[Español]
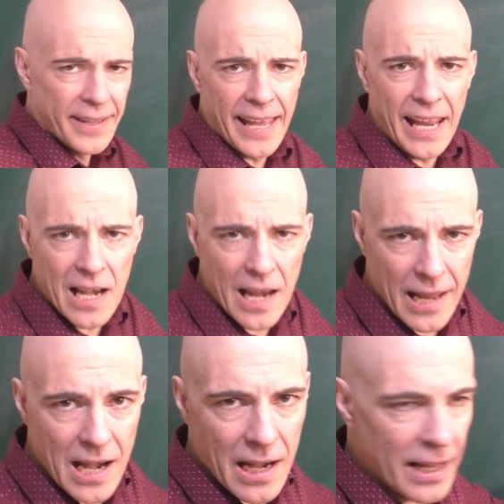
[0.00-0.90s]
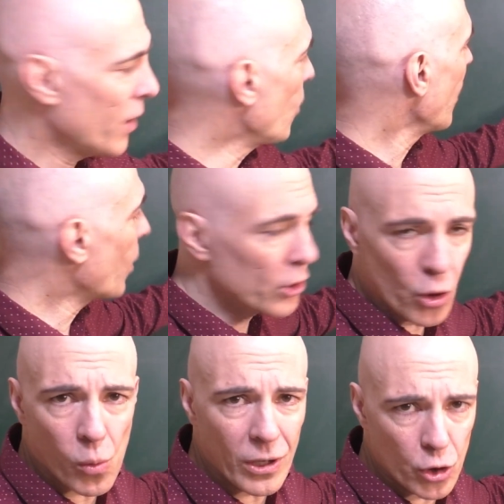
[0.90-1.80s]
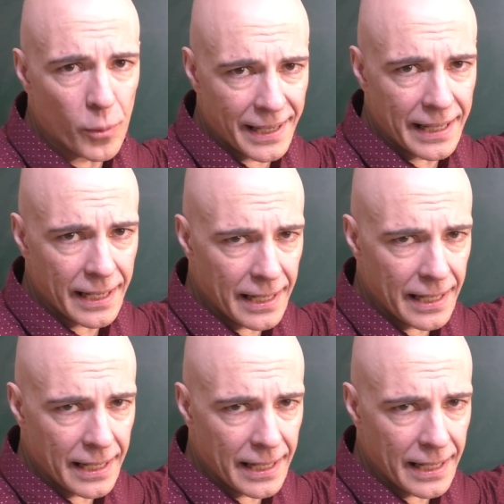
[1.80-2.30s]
L, L. cuánto, ¿Cuánto vale